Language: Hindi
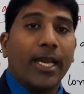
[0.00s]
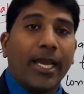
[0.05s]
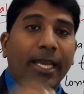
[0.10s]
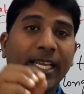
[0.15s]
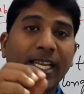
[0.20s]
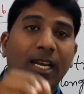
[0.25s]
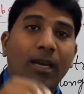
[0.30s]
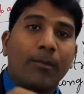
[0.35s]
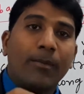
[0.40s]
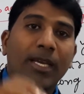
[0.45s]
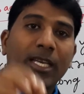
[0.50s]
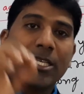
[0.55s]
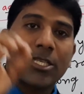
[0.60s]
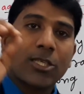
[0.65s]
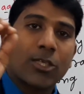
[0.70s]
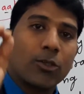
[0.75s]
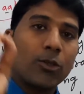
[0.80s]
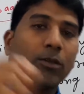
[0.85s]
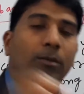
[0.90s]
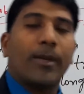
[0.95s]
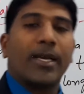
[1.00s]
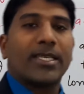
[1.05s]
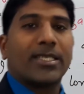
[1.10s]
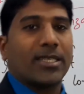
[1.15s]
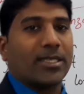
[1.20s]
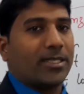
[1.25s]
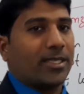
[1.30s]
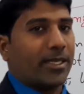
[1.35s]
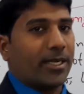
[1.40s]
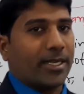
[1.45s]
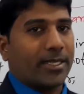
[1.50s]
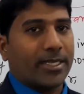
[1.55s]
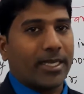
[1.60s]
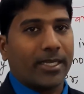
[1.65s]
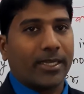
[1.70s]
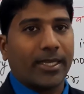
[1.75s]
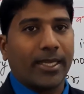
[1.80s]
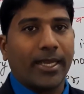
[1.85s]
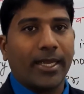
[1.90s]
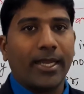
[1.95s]
ये हमें स्ट्रॉन्ग मैसेज देना
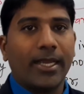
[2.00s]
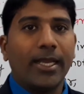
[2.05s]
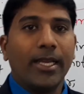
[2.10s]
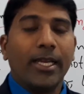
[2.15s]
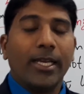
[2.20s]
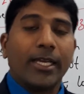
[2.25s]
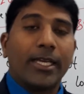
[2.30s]
चाहते हैं